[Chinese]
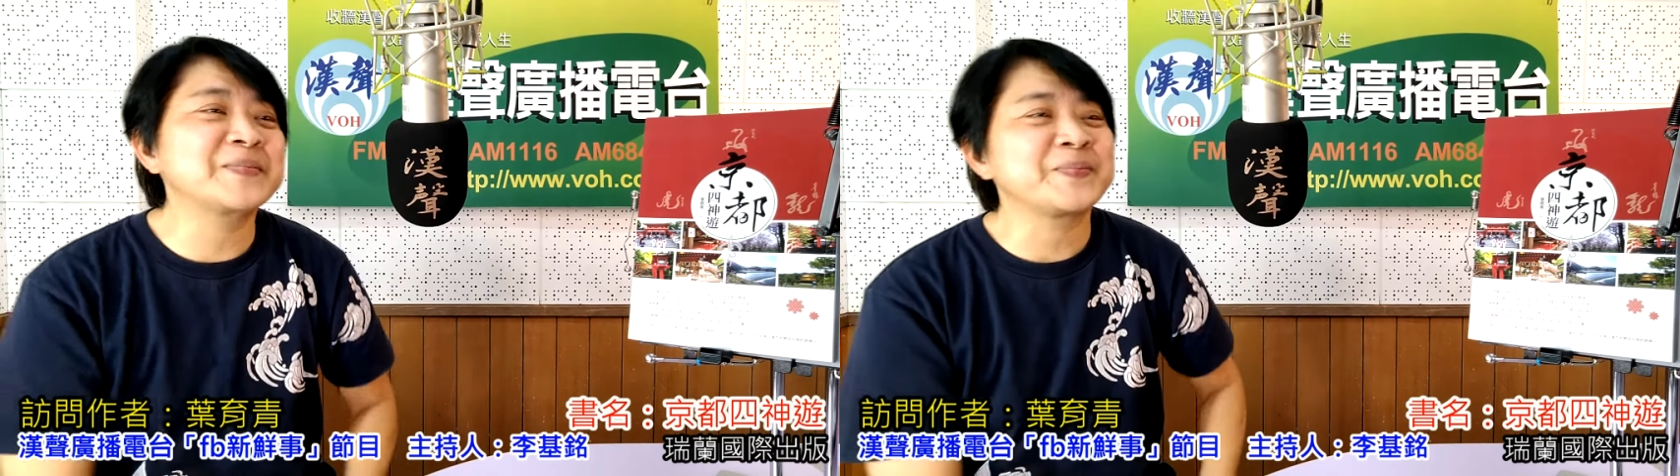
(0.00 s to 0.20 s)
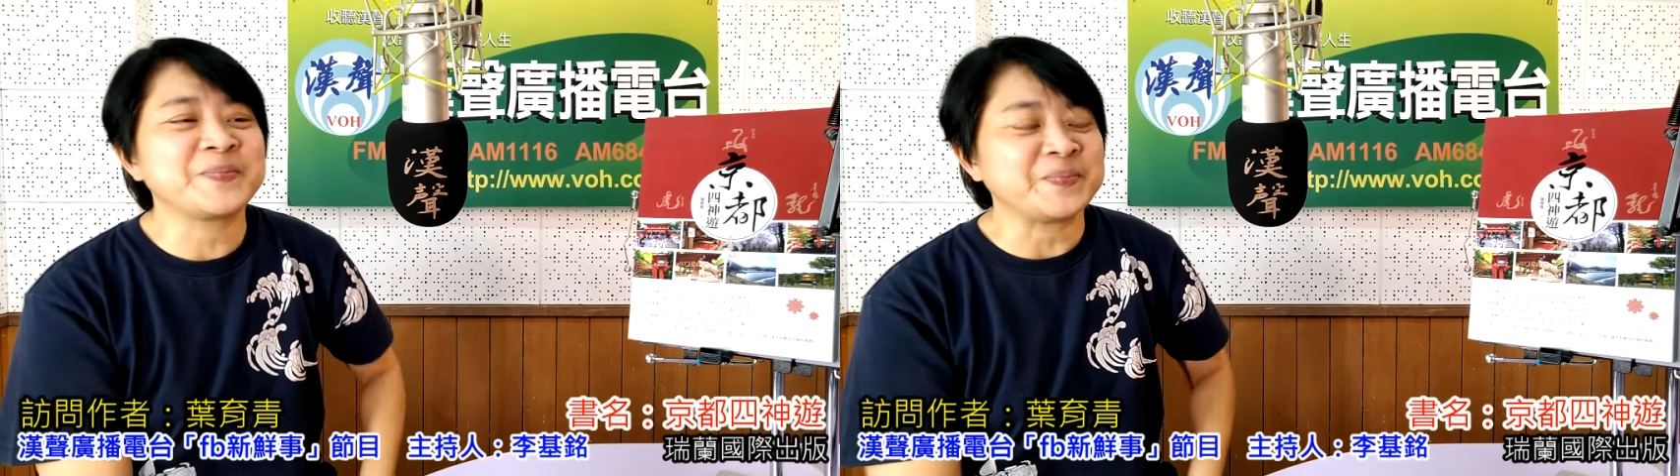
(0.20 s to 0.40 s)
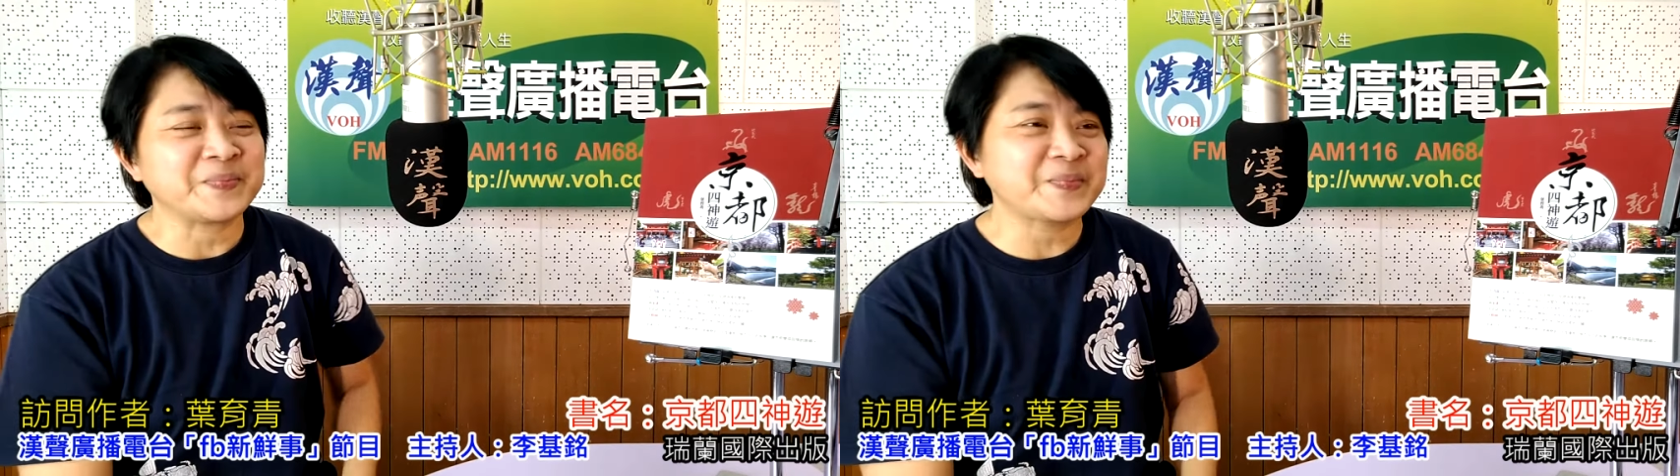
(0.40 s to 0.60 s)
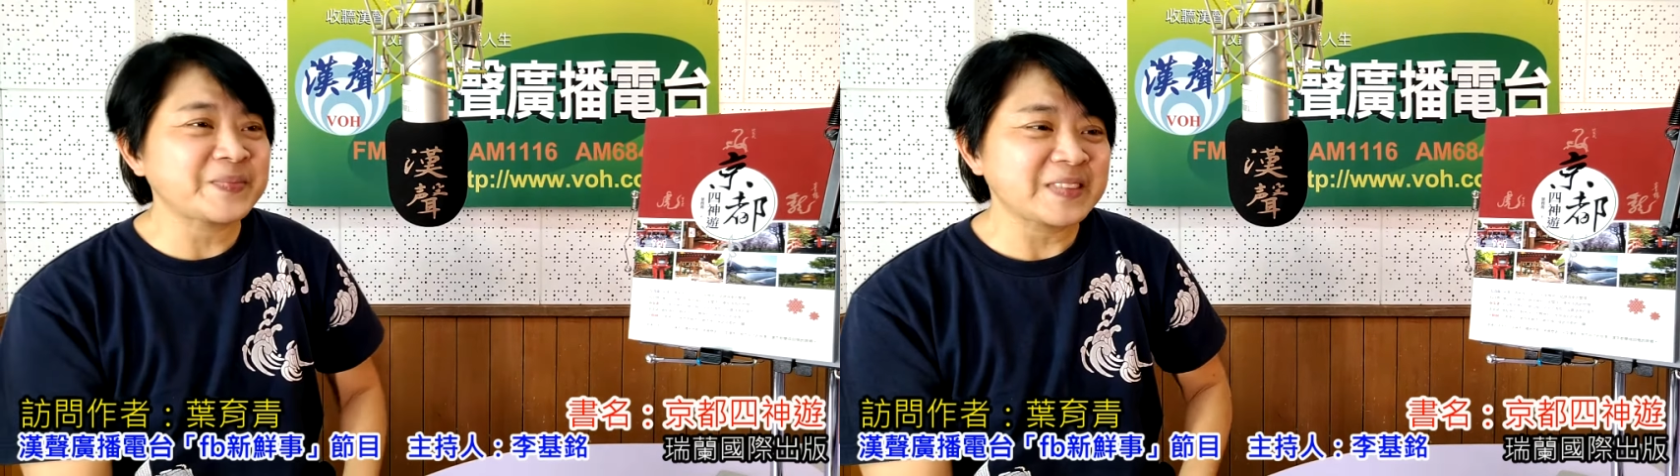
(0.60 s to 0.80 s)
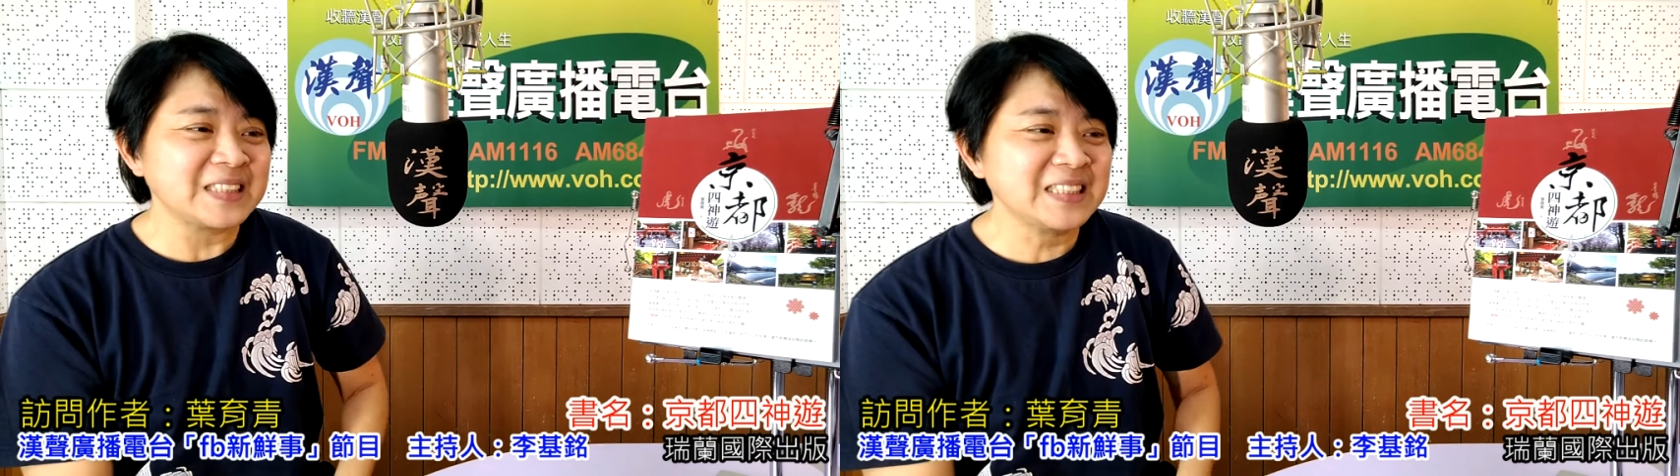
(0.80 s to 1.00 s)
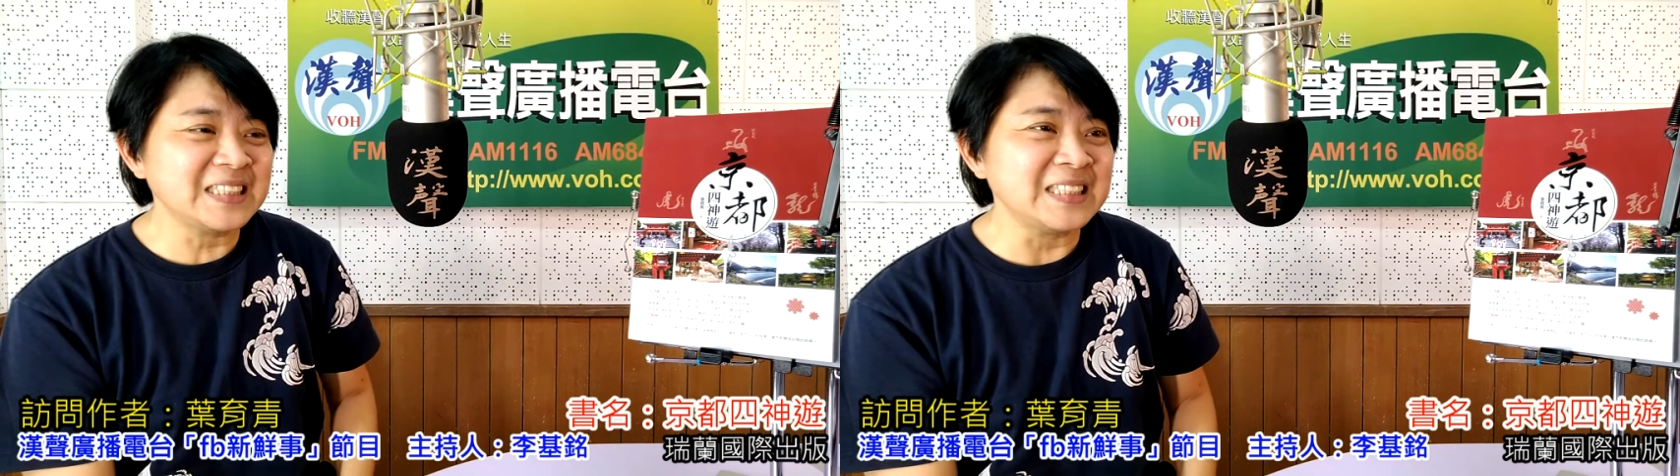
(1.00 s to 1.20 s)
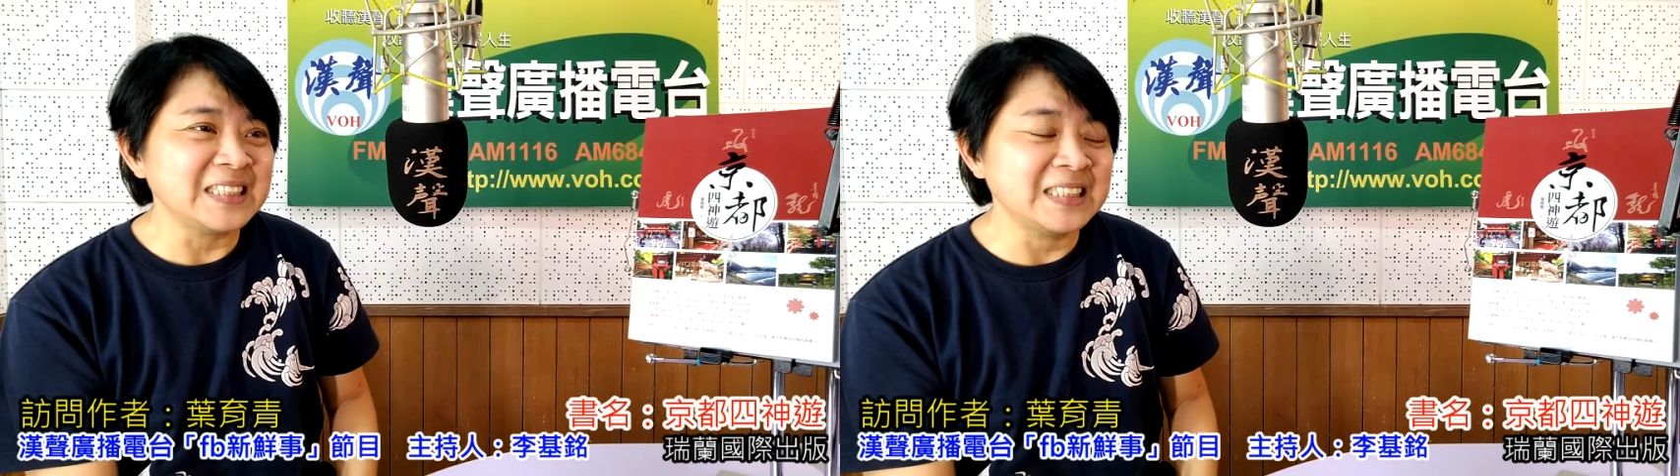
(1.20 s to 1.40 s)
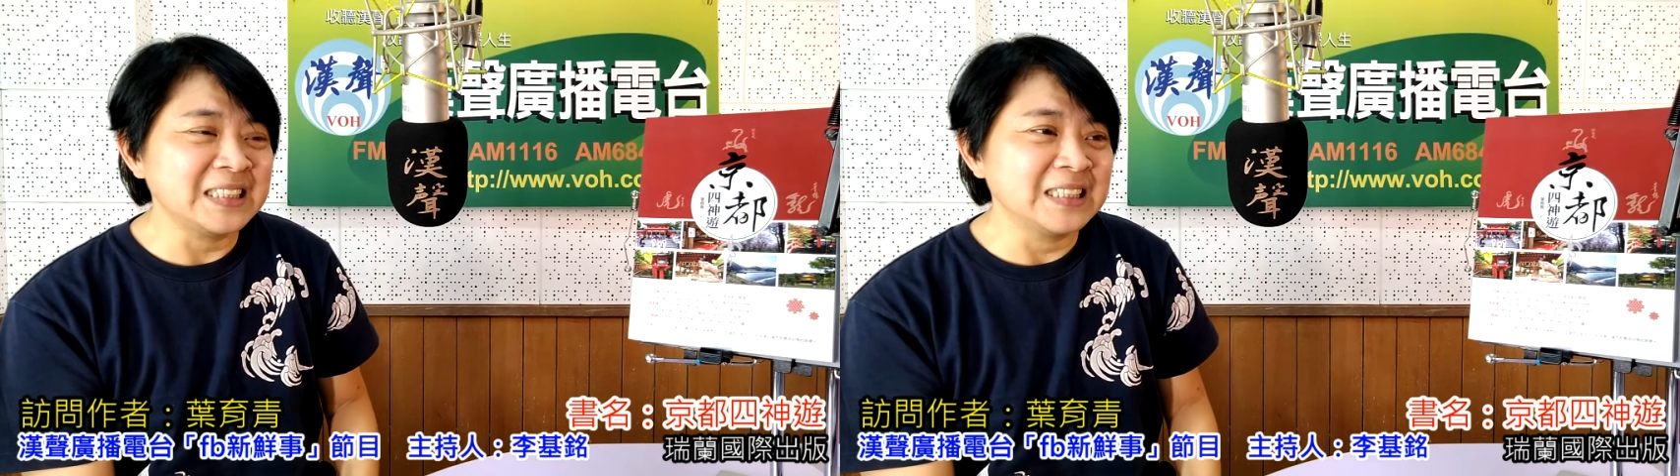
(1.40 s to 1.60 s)
然后外面又很多包
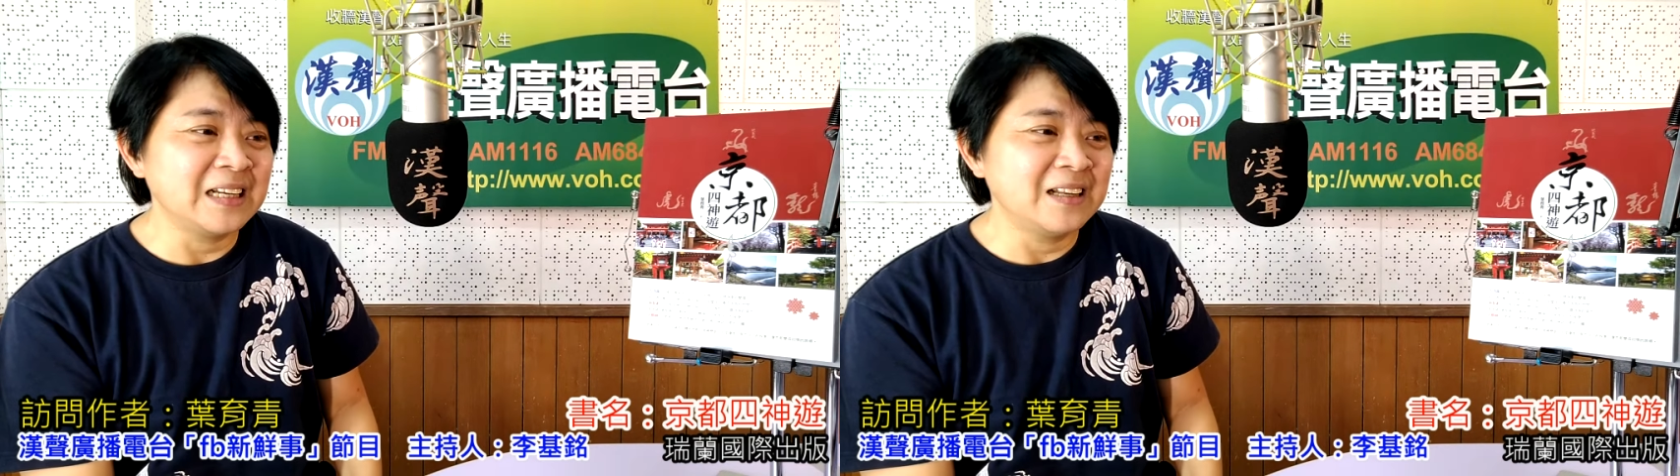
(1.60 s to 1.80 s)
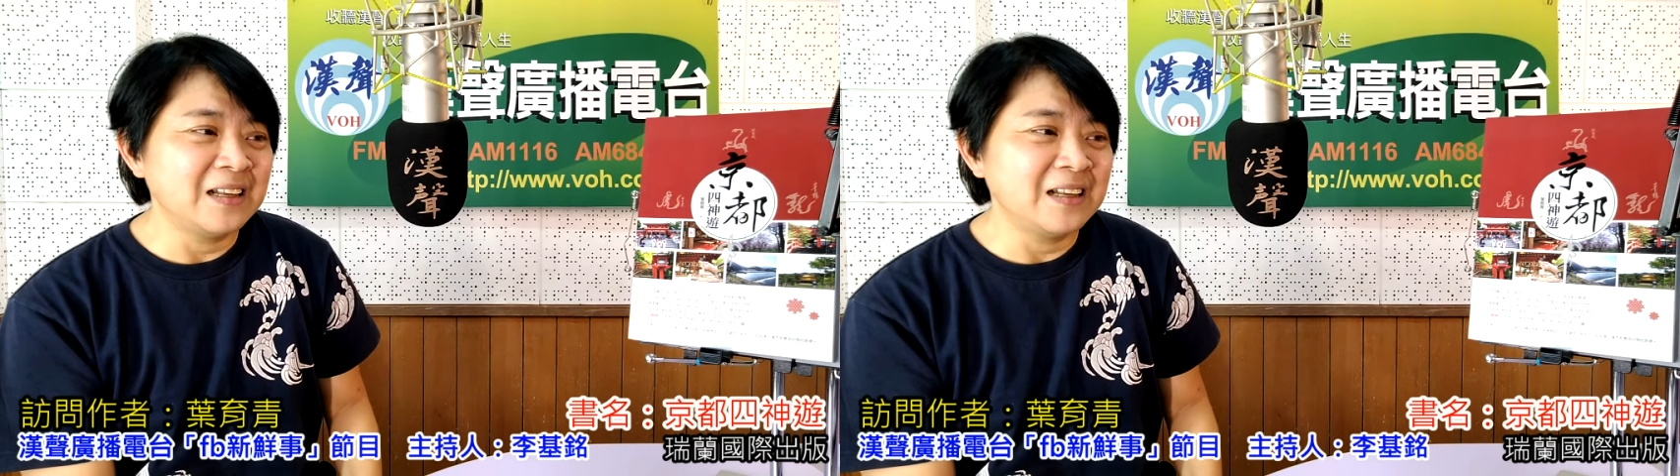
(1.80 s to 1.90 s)
装这子。